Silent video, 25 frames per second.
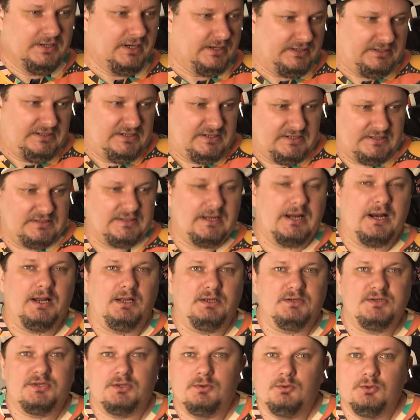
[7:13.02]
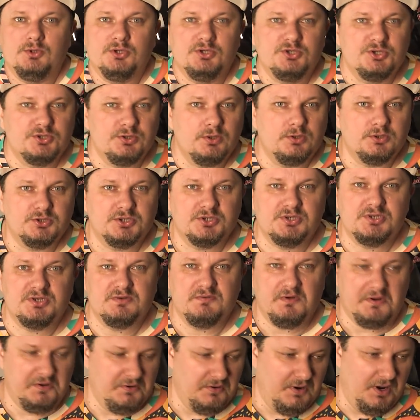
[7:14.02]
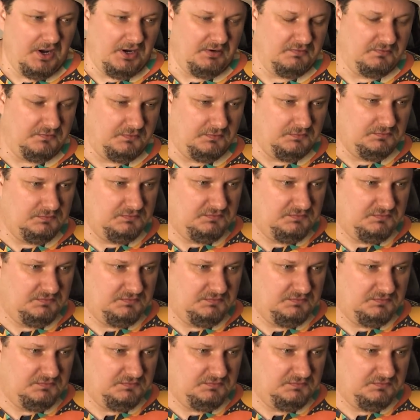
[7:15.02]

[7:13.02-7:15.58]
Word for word: как ни старался уничтожить свою Альфу,